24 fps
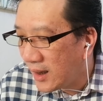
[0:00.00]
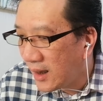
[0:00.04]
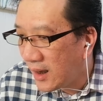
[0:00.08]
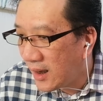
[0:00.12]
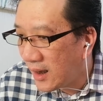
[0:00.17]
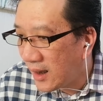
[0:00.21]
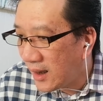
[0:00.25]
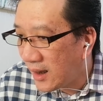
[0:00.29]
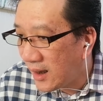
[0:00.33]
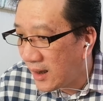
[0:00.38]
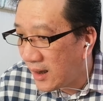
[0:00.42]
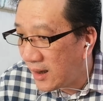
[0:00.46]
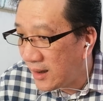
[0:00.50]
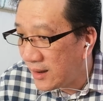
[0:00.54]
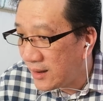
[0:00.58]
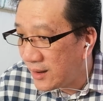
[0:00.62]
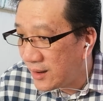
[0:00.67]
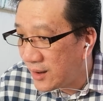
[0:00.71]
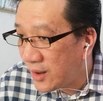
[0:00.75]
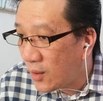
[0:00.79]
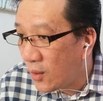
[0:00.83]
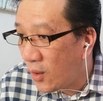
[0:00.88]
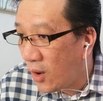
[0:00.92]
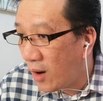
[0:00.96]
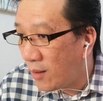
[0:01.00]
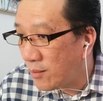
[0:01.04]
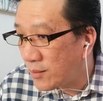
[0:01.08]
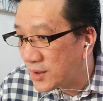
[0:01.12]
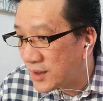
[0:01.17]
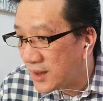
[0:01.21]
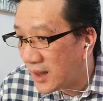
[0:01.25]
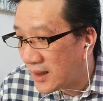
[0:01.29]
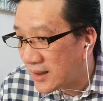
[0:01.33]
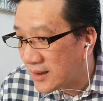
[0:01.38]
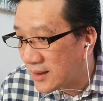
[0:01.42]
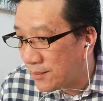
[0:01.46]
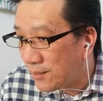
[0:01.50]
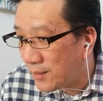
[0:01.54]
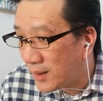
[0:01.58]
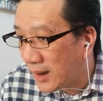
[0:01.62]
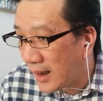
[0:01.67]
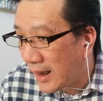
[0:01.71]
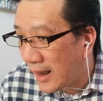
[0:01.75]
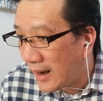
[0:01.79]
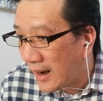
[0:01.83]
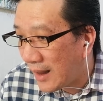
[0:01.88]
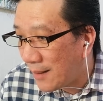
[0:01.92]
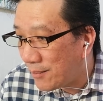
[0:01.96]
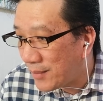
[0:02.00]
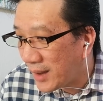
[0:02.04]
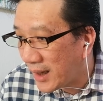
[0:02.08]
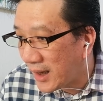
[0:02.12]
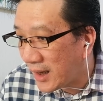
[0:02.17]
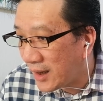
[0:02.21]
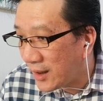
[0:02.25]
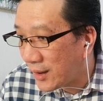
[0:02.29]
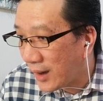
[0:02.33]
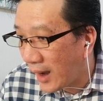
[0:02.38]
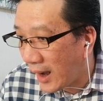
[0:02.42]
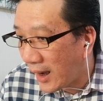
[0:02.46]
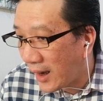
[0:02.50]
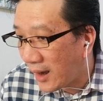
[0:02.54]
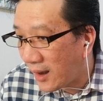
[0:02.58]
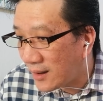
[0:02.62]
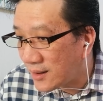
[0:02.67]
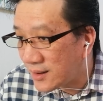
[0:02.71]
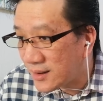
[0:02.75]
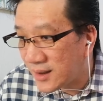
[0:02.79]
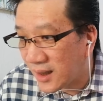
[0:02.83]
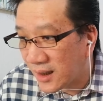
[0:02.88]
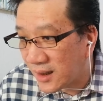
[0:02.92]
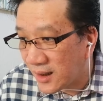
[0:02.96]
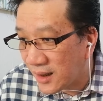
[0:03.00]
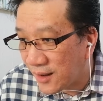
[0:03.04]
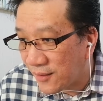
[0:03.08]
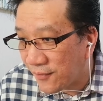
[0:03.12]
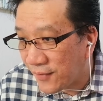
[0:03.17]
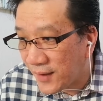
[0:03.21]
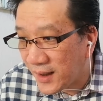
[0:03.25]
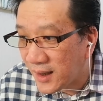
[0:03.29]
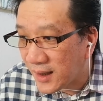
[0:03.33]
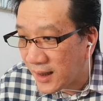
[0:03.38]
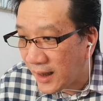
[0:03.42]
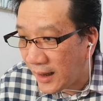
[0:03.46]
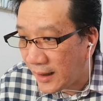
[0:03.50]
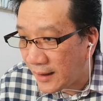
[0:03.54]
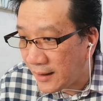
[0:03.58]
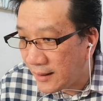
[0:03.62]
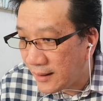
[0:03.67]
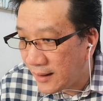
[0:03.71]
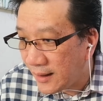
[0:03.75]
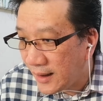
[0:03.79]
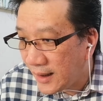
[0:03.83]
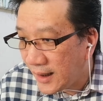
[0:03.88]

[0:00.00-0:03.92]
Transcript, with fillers: uh, new home sales mengalami kenaikan signifikan,